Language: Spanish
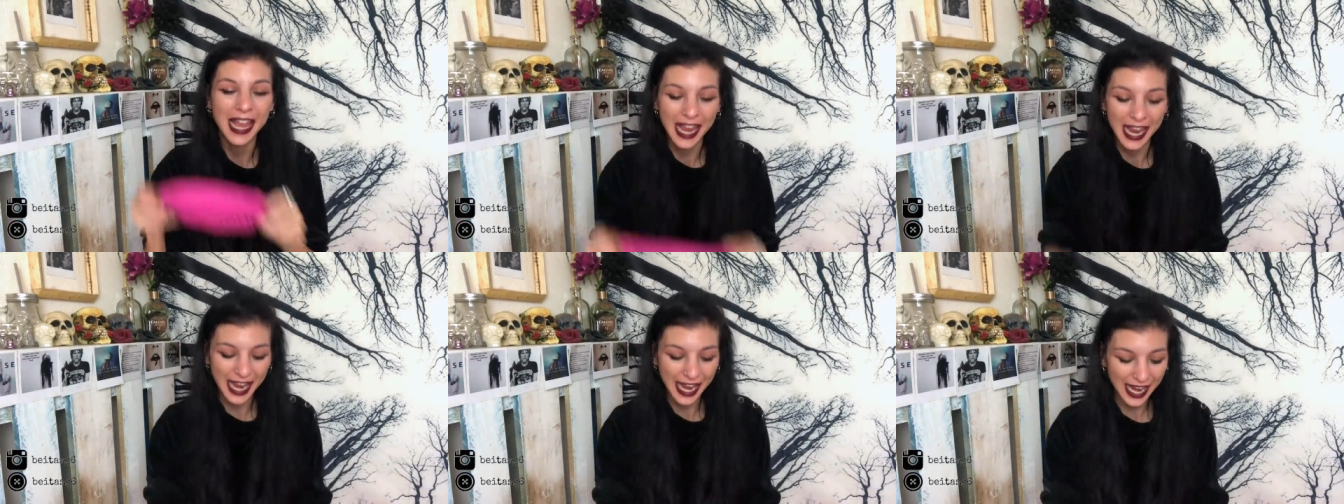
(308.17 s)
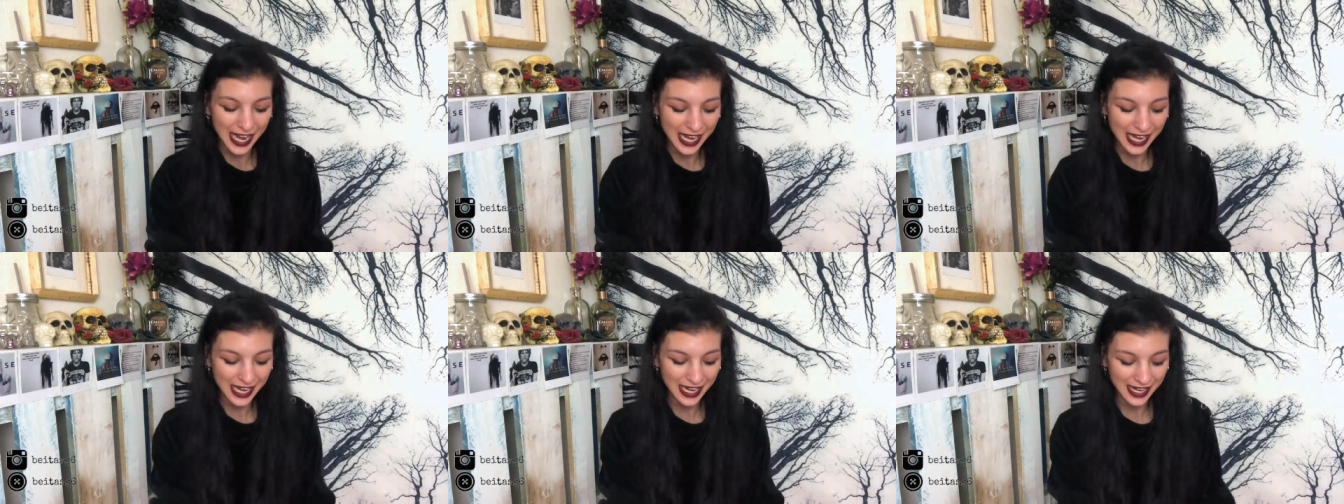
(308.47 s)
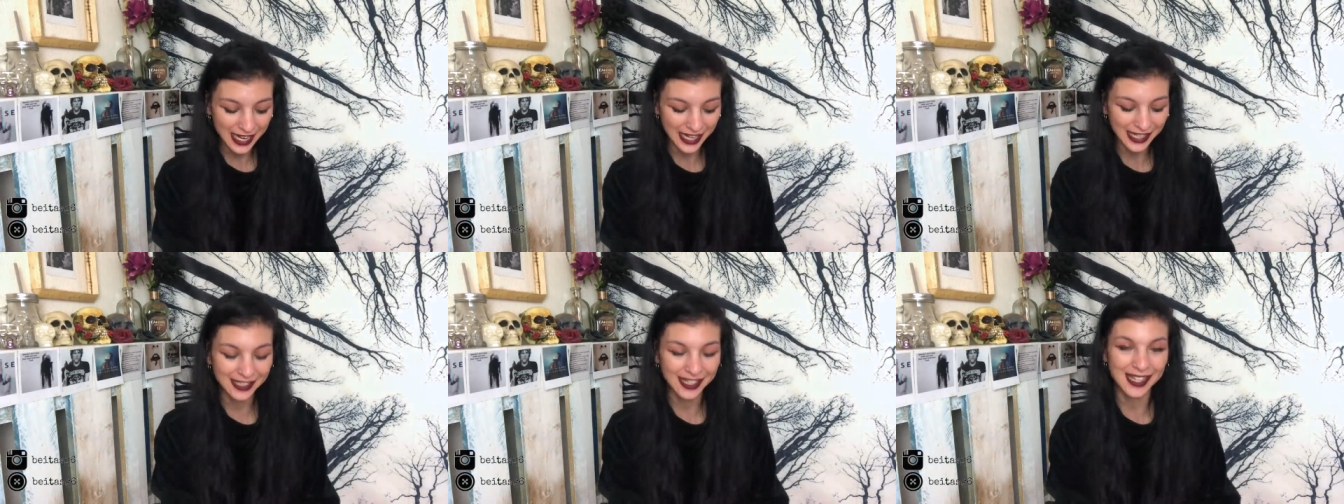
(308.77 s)
el
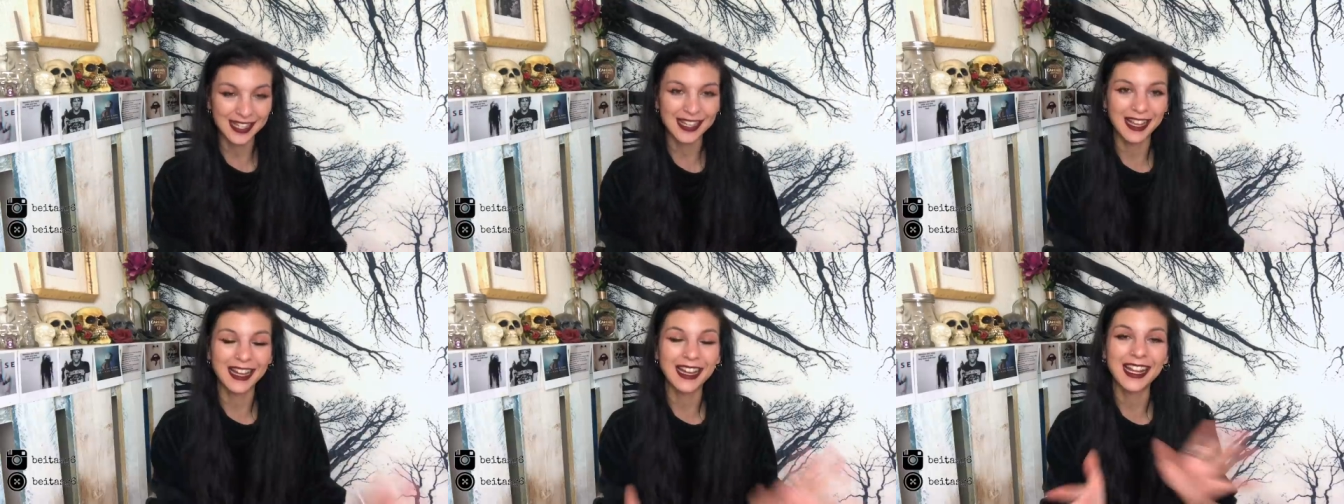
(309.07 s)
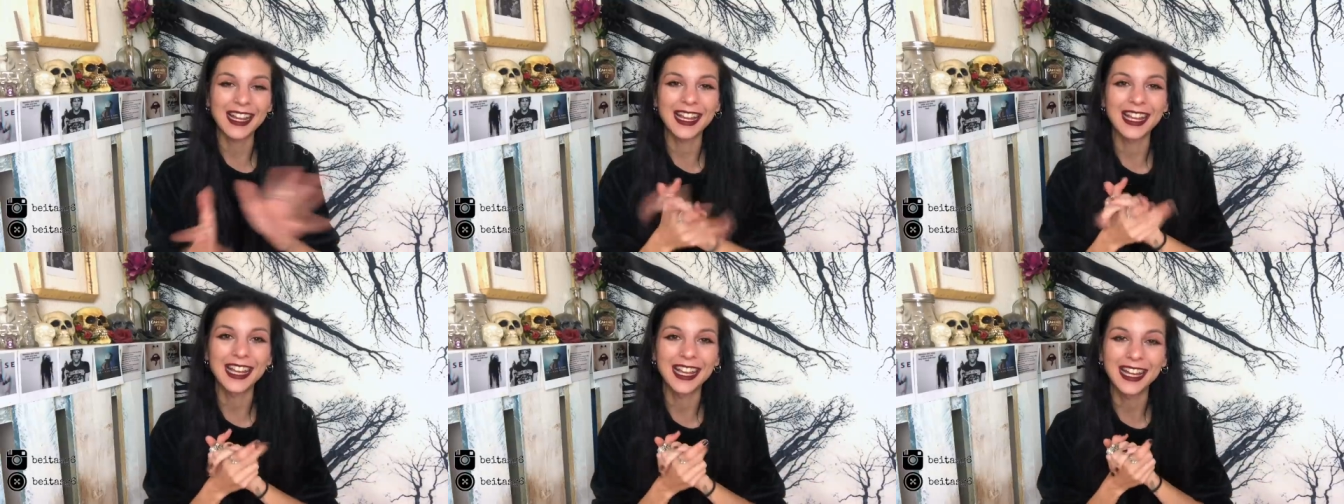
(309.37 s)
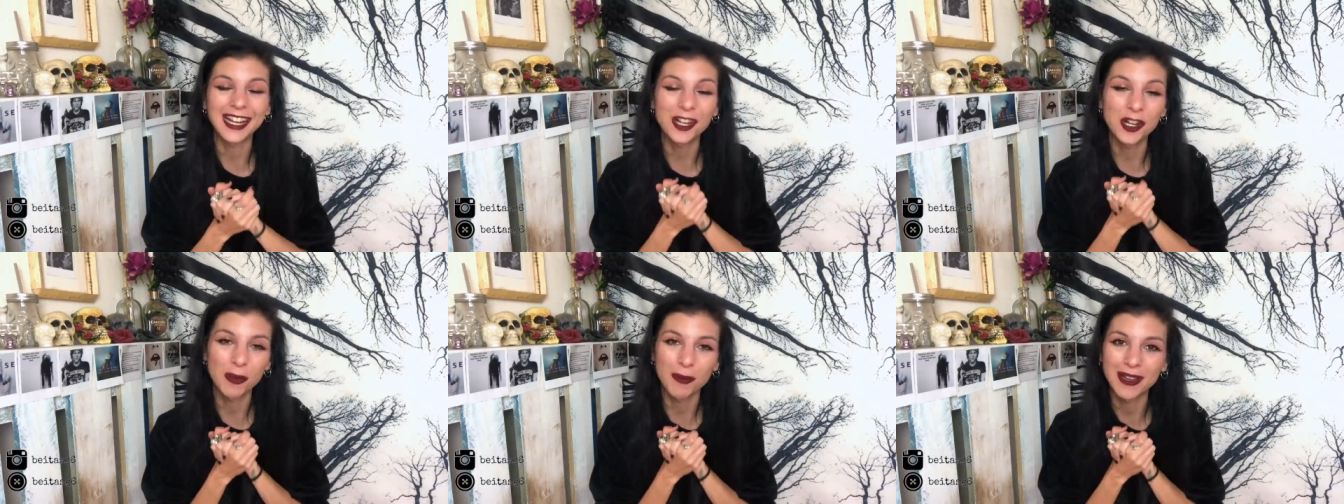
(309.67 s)
neceser
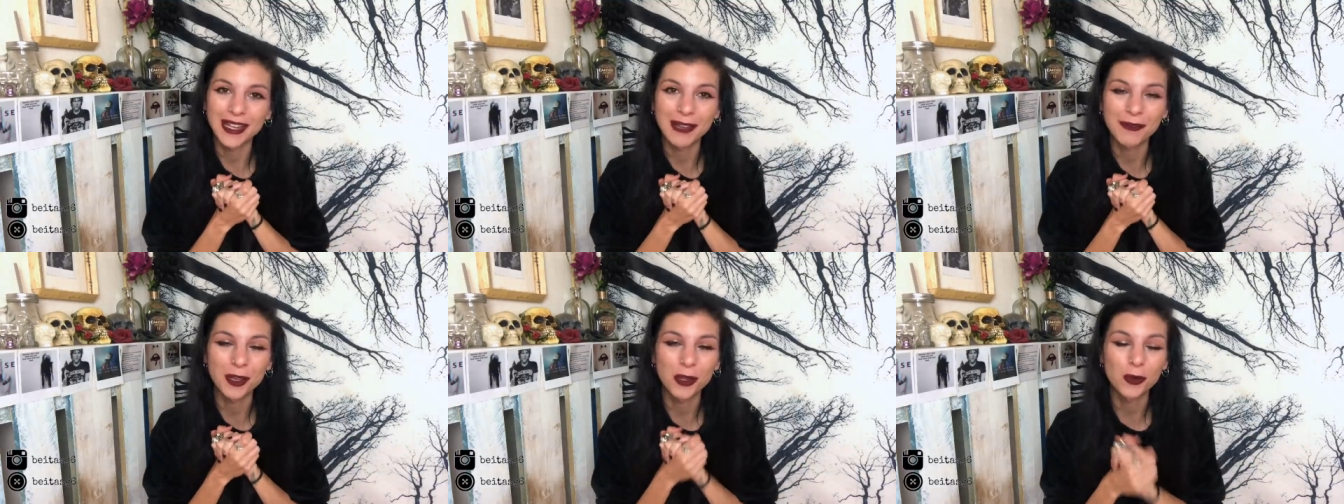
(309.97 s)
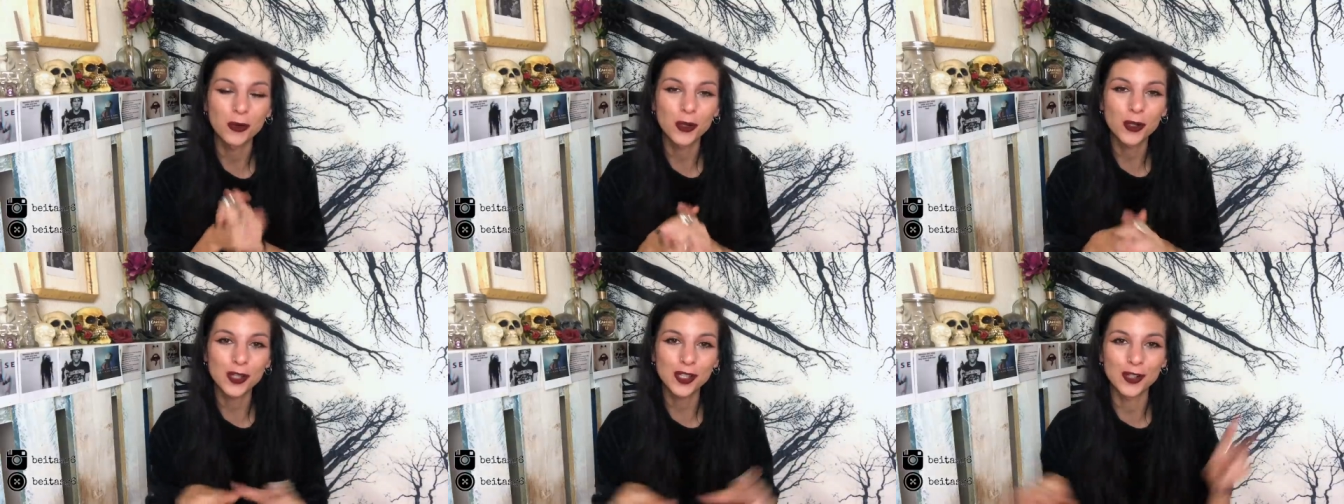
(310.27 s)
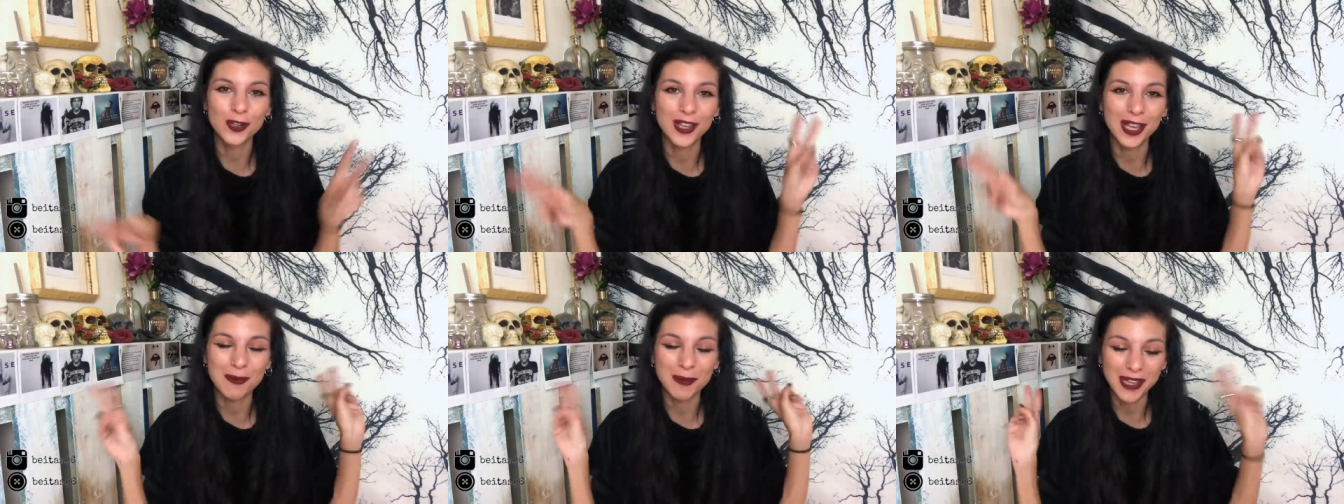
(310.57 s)
y no me llevé uno
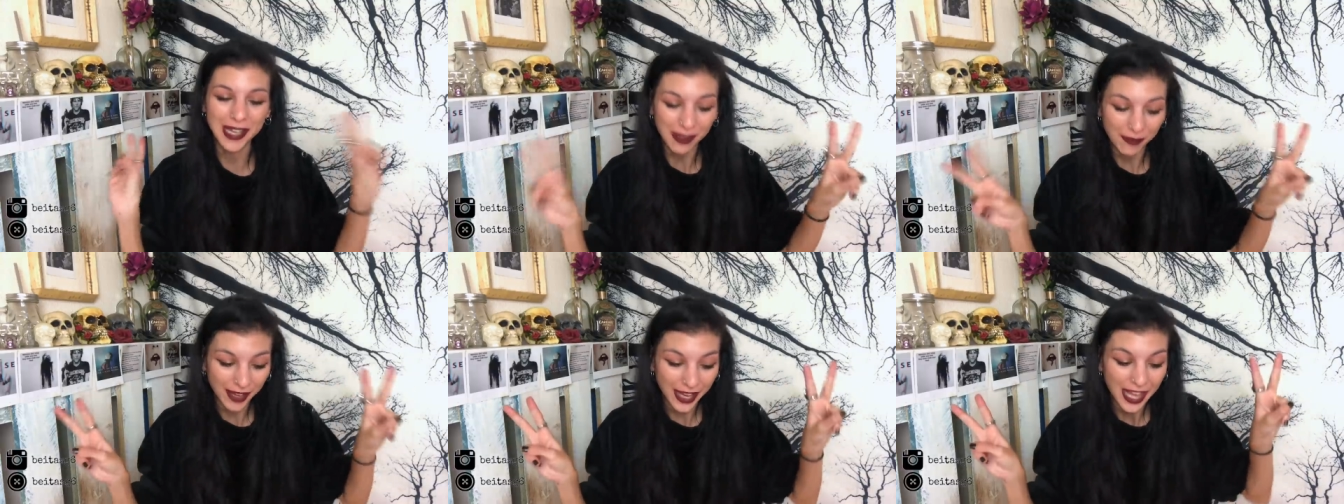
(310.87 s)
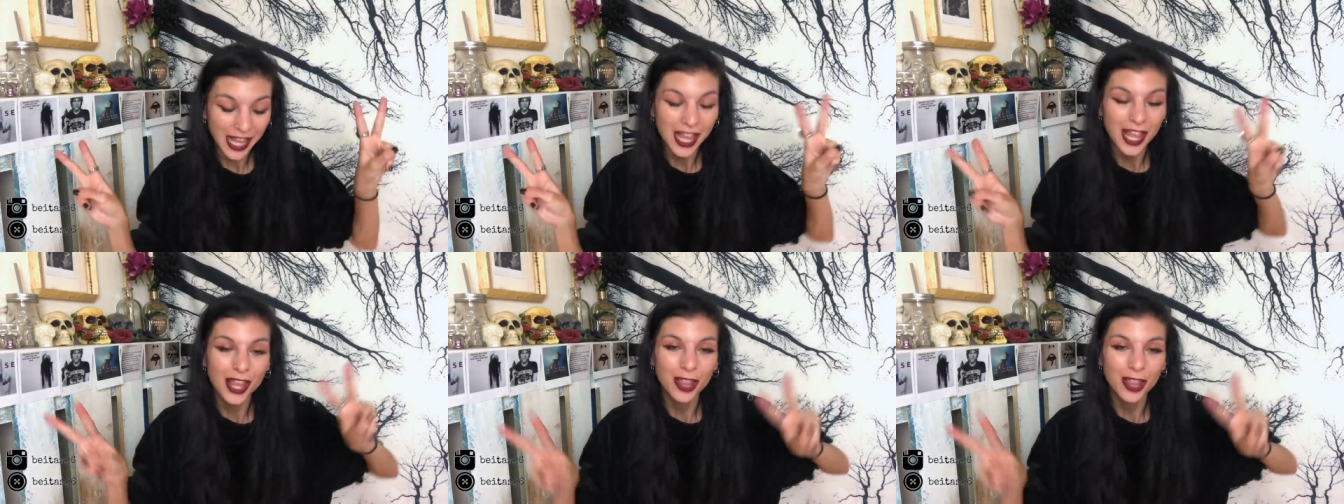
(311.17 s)
sino que me llevé